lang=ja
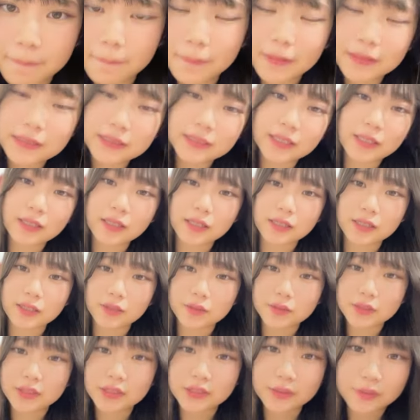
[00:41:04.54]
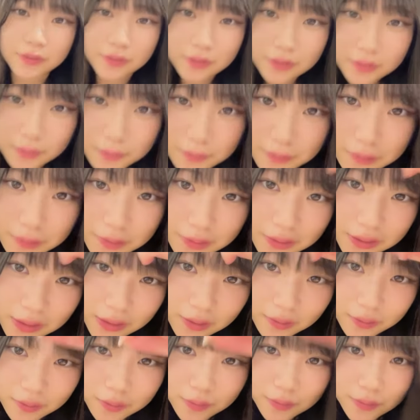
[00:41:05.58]
いマジサッカー楽しいよ
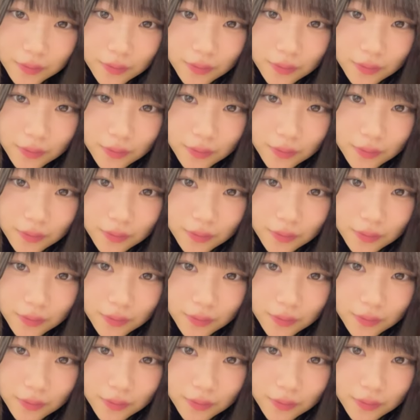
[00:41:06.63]
ブロスタの